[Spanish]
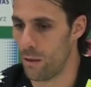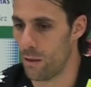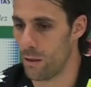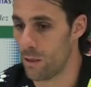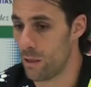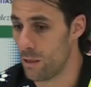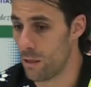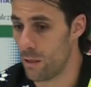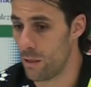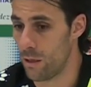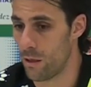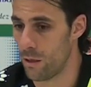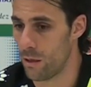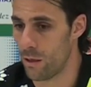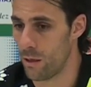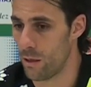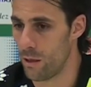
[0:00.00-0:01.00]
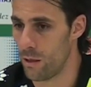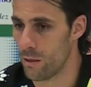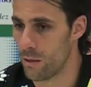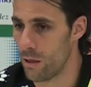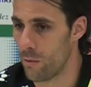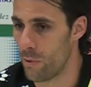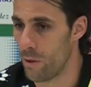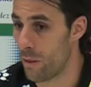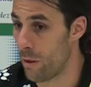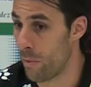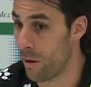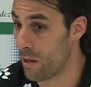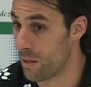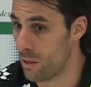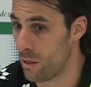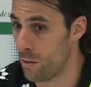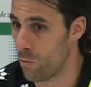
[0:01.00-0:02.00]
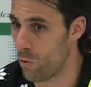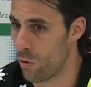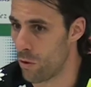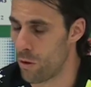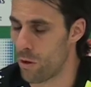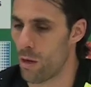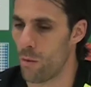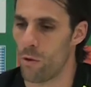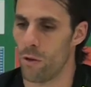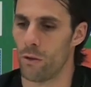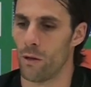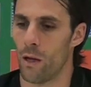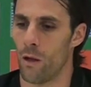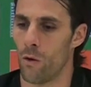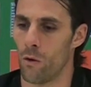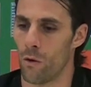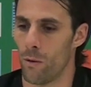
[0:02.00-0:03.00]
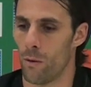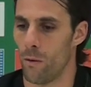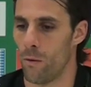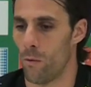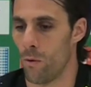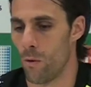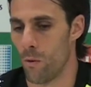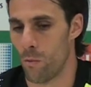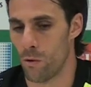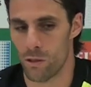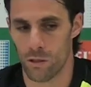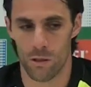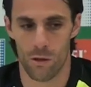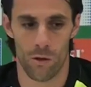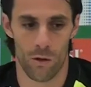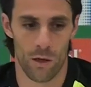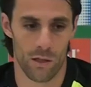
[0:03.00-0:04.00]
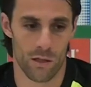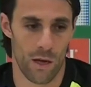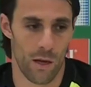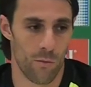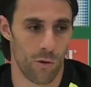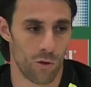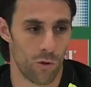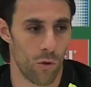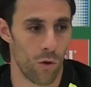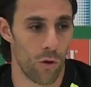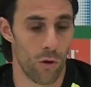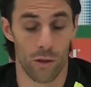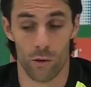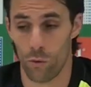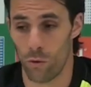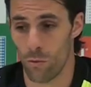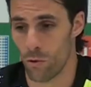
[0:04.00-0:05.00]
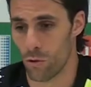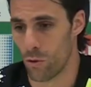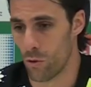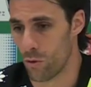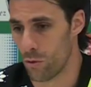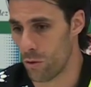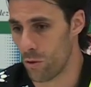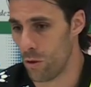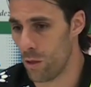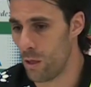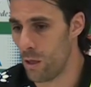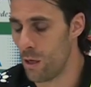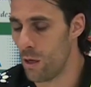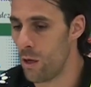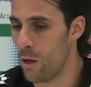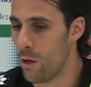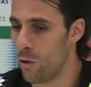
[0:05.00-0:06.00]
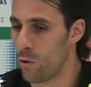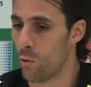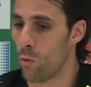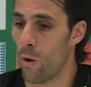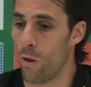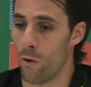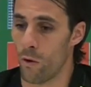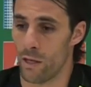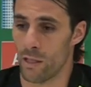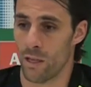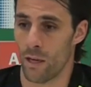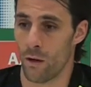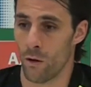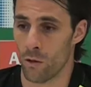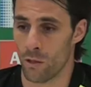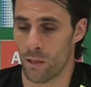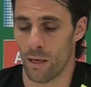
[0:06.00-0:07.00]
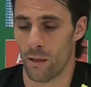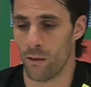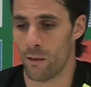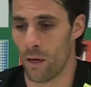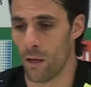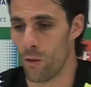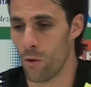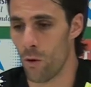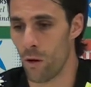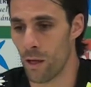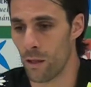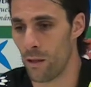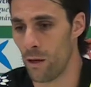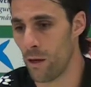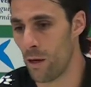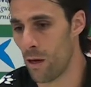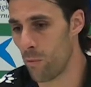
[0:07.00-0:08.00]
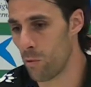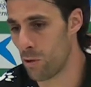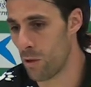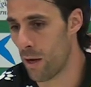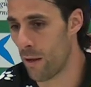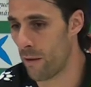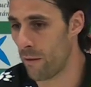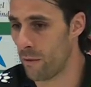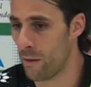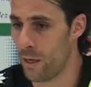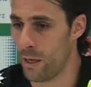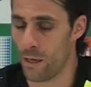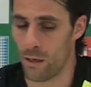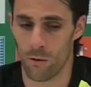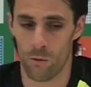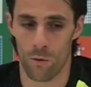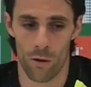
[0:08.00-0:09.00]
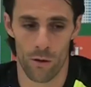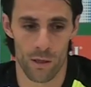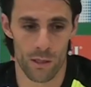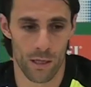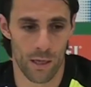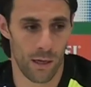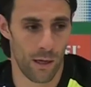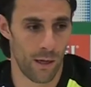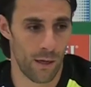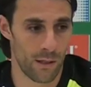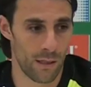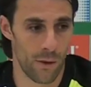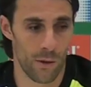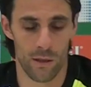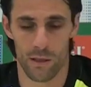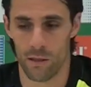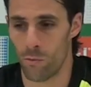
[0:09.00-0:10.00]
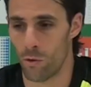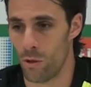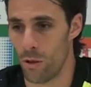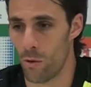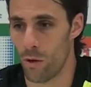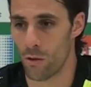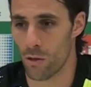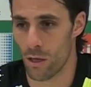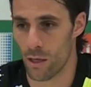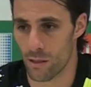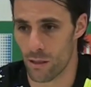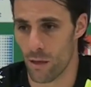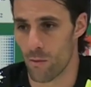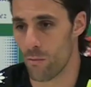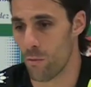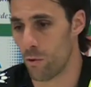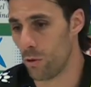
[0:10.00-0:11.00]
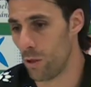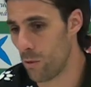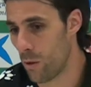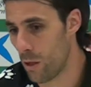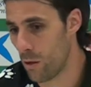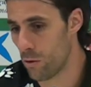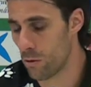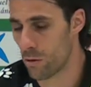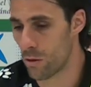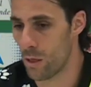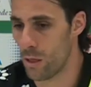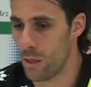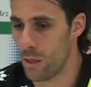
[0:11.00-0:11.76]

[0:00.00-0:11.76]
ese es el, es el principal estímulo, ¿no? El cambio de entrenador. Luego, pues lo que sabemos todos, lo que intuimos todos, ¿no? Jugadores que no están entrando ahora tienen la posibilidad de entrar, jugadores que estaban desmotivados ahora están motivados,